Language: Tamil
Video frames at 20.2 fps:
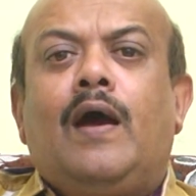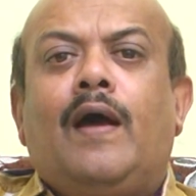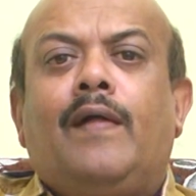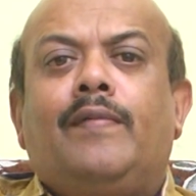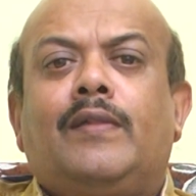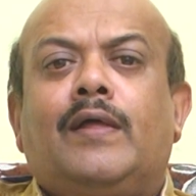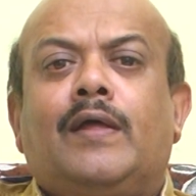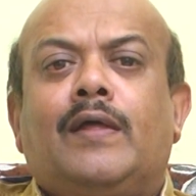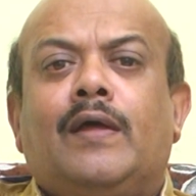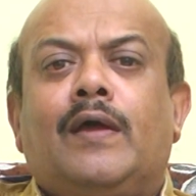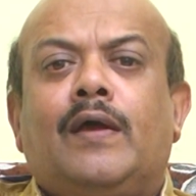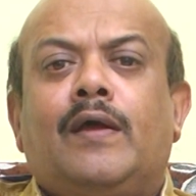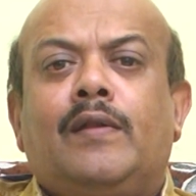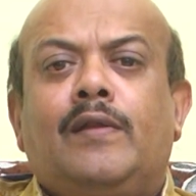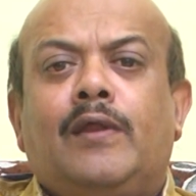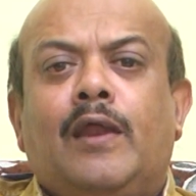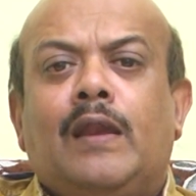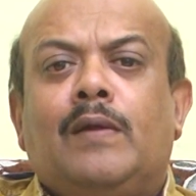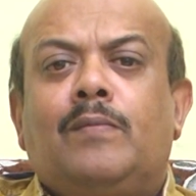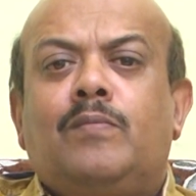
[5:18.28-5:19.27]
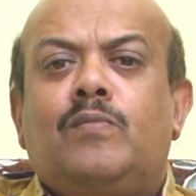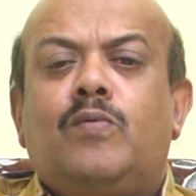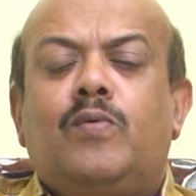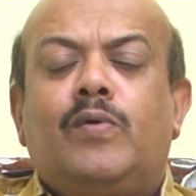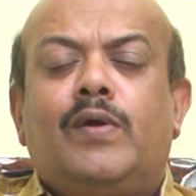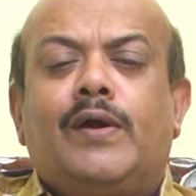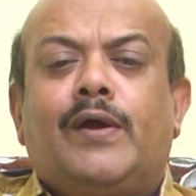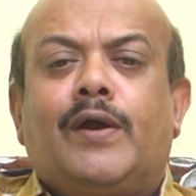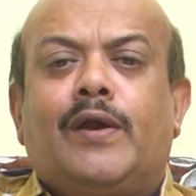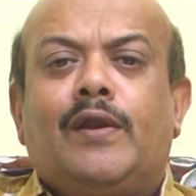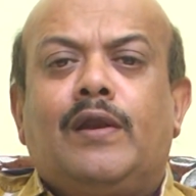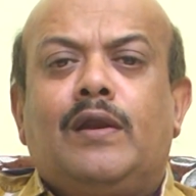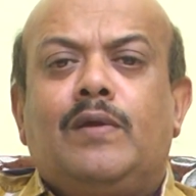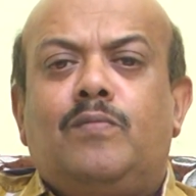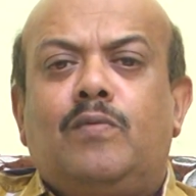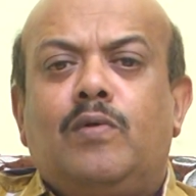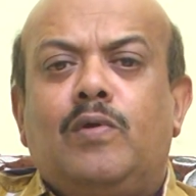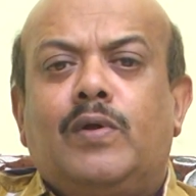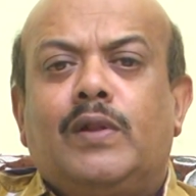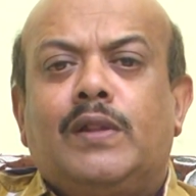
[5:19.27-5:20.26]
அந்த நிலம் கூட கடலில்
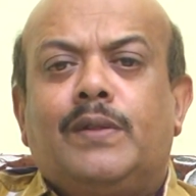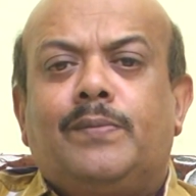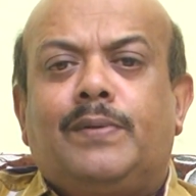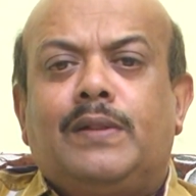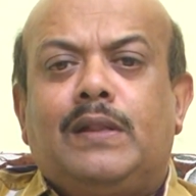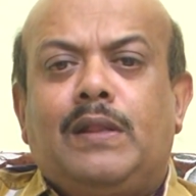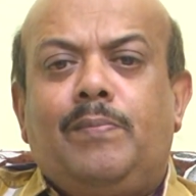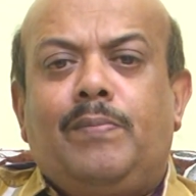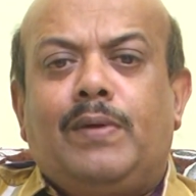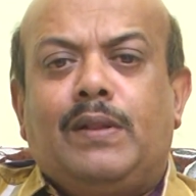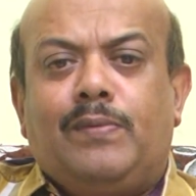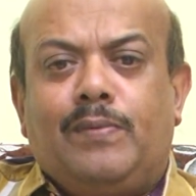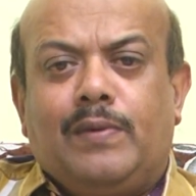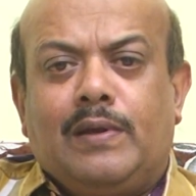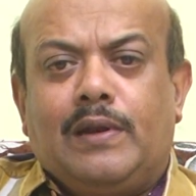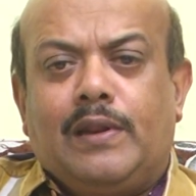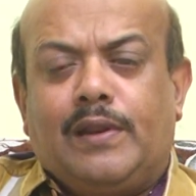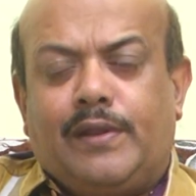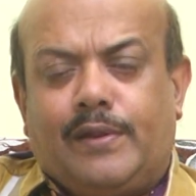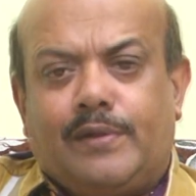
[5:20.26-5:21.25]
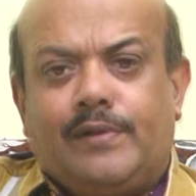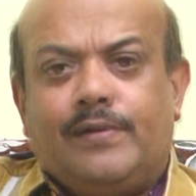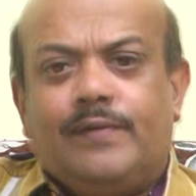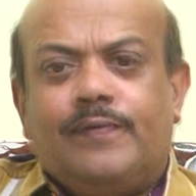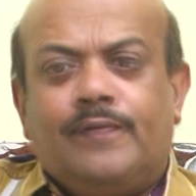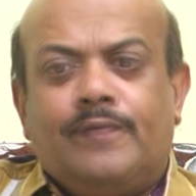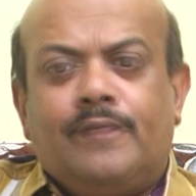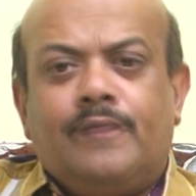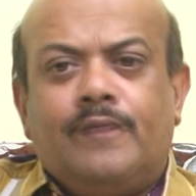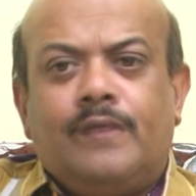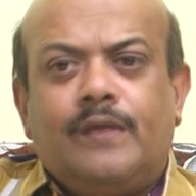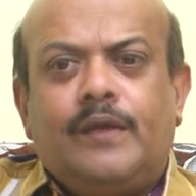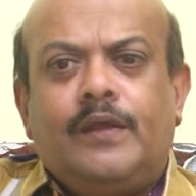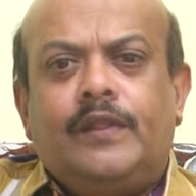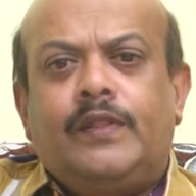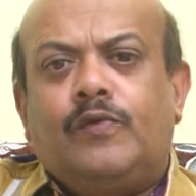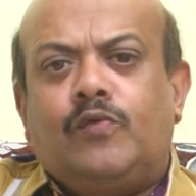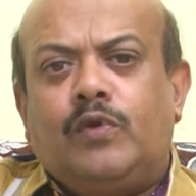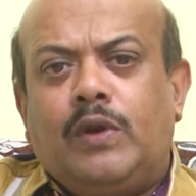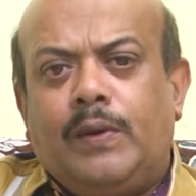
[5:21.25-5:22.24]
முழுகந்த பற்றி பதிவுகள் இருக்குது
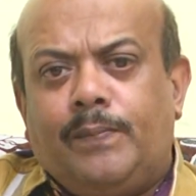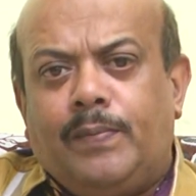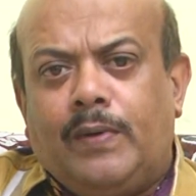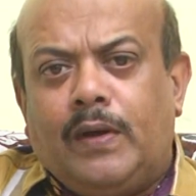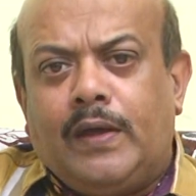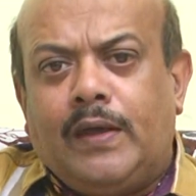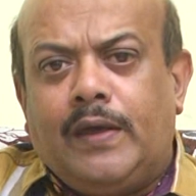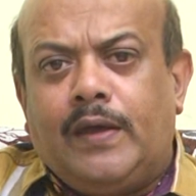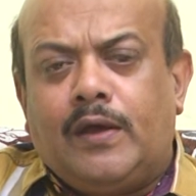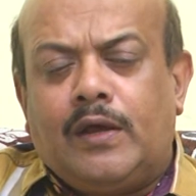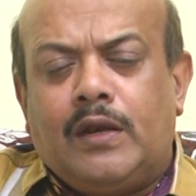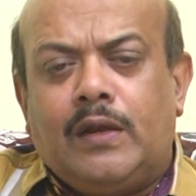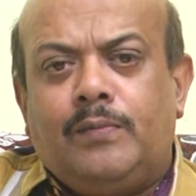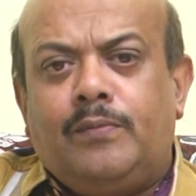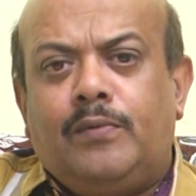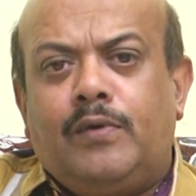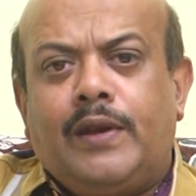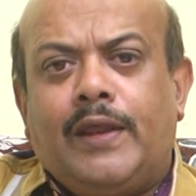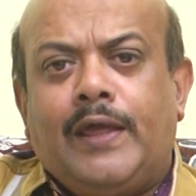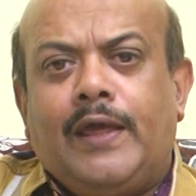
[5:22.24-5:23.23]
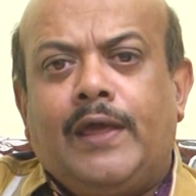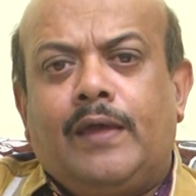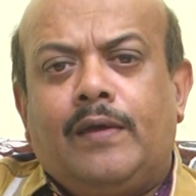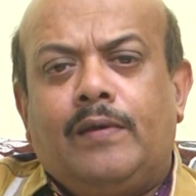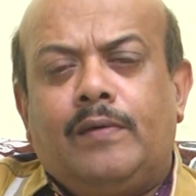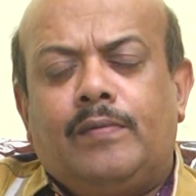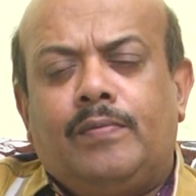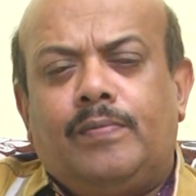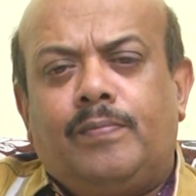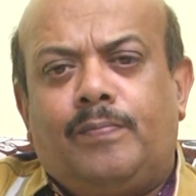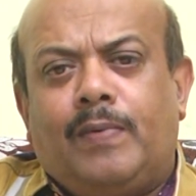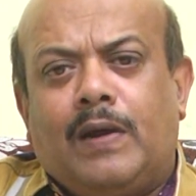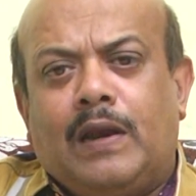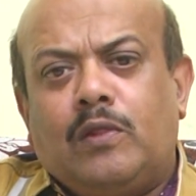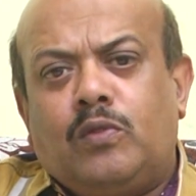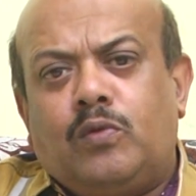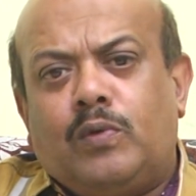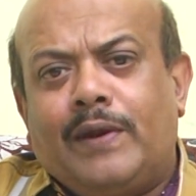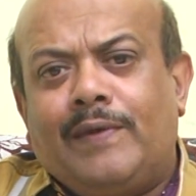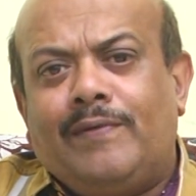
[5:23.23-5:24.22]
இது குறிப்பாக எங்களை மாதிரி பல
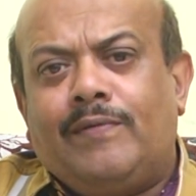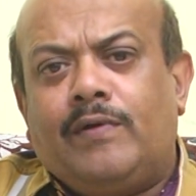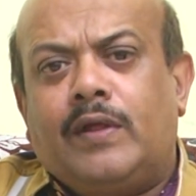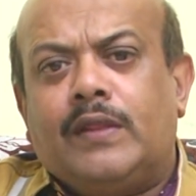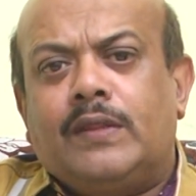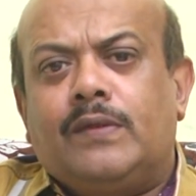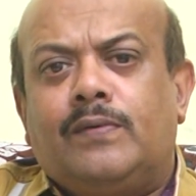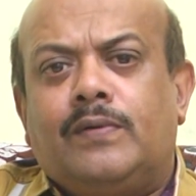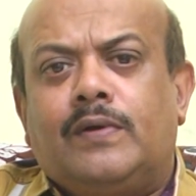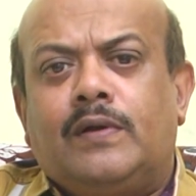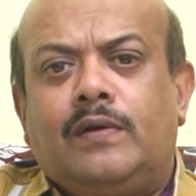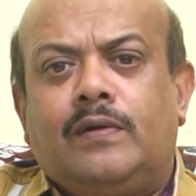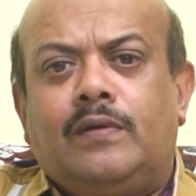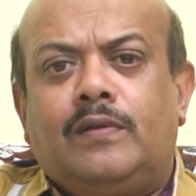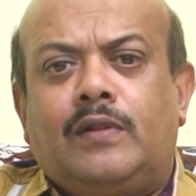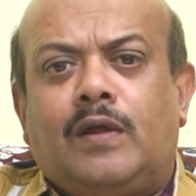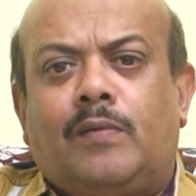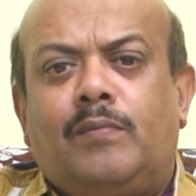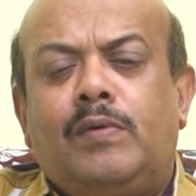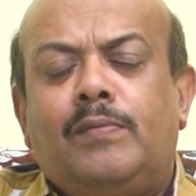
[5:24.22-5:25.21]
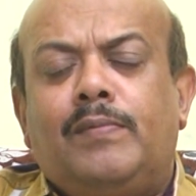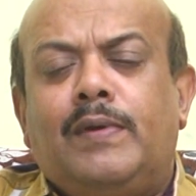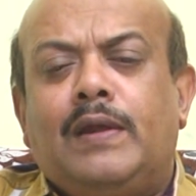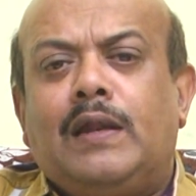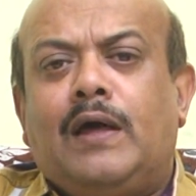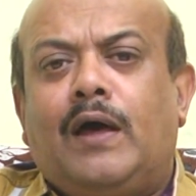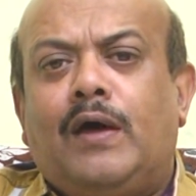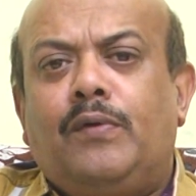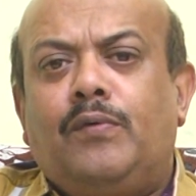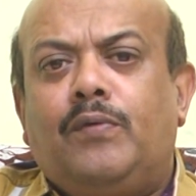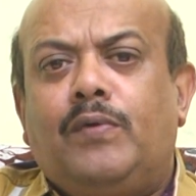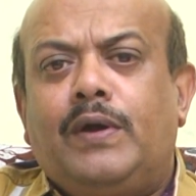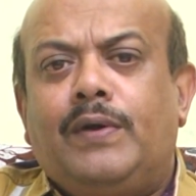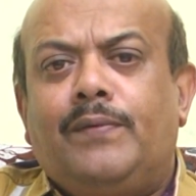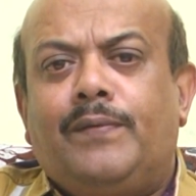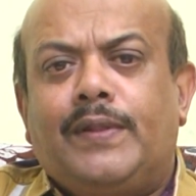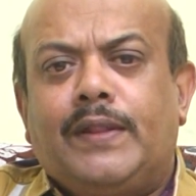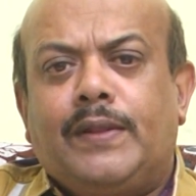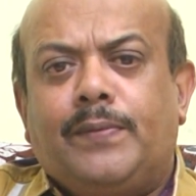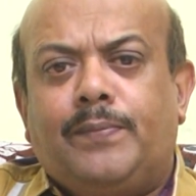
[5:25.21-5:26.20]
துறை சார்ந்தவர்கள் தமிழ் மேலே ஆர்வம் கொண்டு
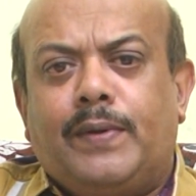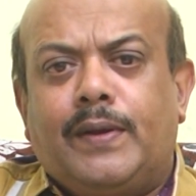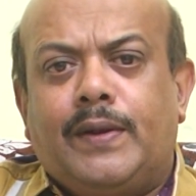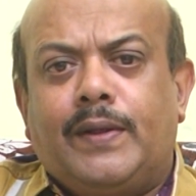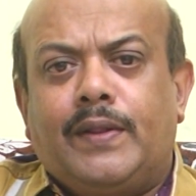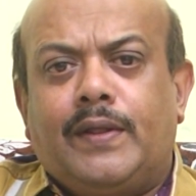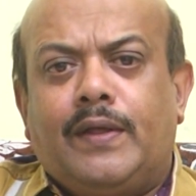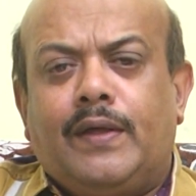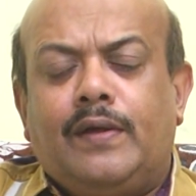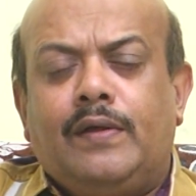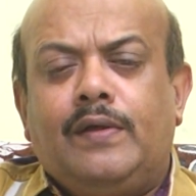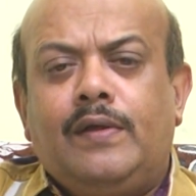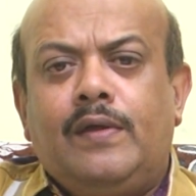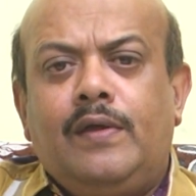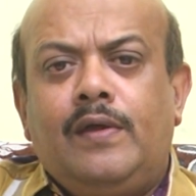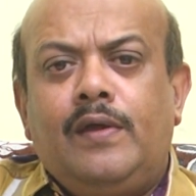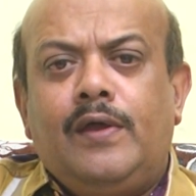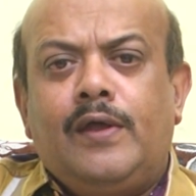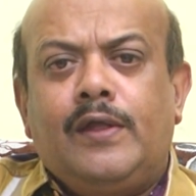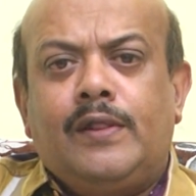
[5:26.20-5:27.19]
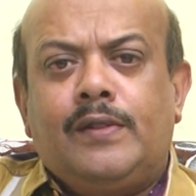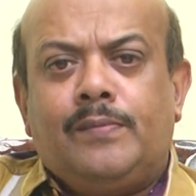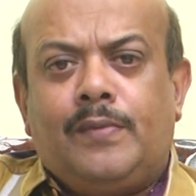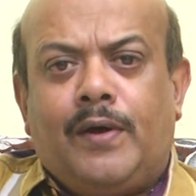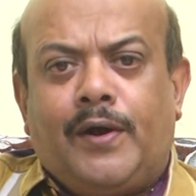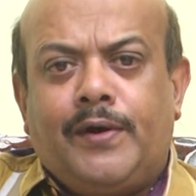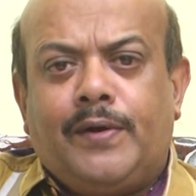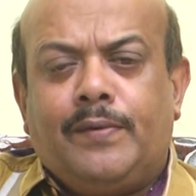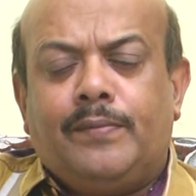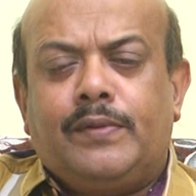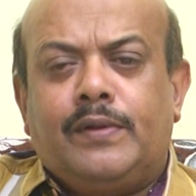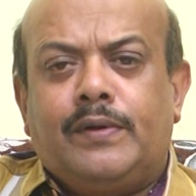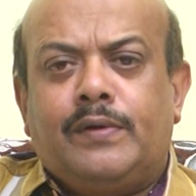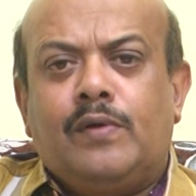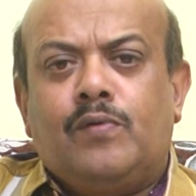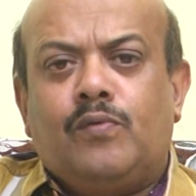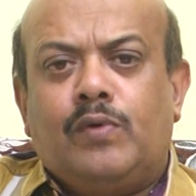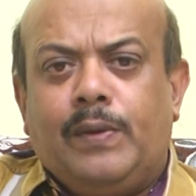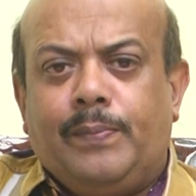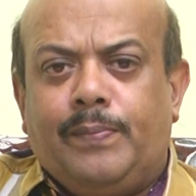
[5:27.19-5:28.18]
வந்த பிறகு தான் இது மாற்றம்
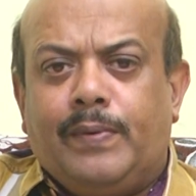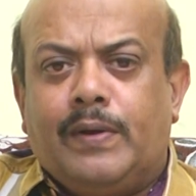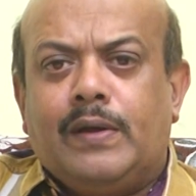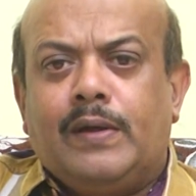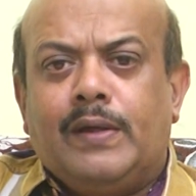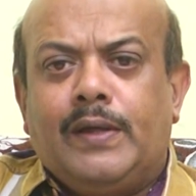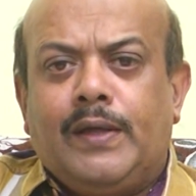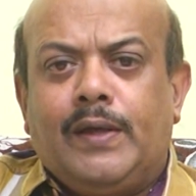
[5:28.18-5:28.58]
வந்திருக்கு குறிப்பாக